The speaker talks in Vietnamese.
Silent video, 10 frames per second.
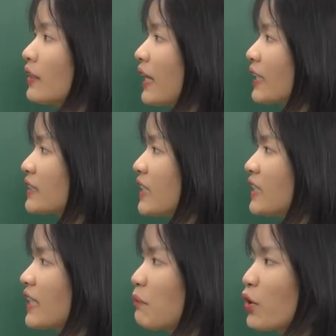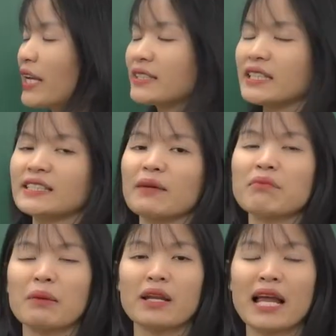Tháng 9 năm
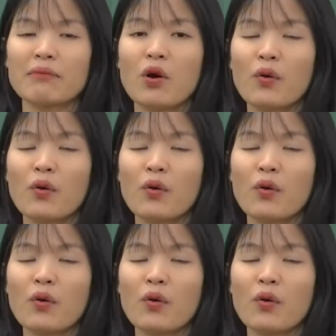1975,